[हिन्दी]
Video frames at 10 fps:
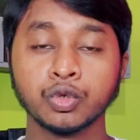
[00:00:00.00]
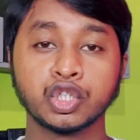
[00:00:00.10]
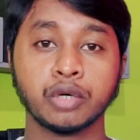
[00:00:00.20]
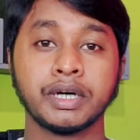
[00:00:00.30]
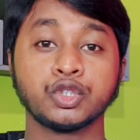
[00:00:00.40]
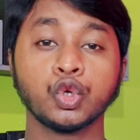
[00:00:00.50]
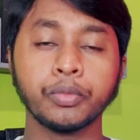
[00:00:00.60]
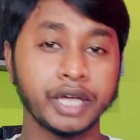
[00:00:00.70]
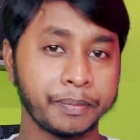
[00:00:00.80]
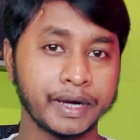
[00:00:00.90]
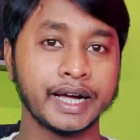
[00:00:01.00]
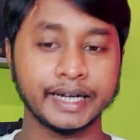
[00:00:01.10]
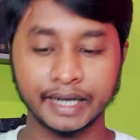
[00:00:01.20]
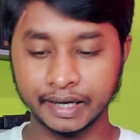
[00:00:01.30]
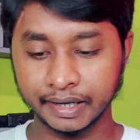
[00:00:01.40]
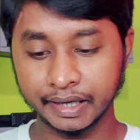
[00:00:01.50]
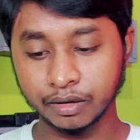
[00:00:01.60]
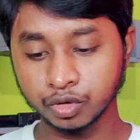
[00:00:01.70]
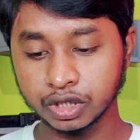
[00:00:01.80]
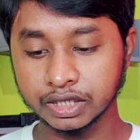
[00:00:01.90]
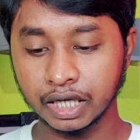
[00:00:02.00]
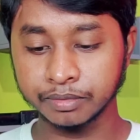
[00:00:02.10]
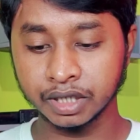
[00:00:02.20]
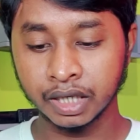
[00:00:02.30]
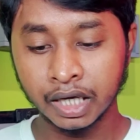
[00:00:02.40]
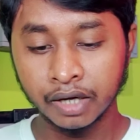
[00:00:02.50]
उसके बाद जो भी आपका कैटेगरी के उस हिसाब से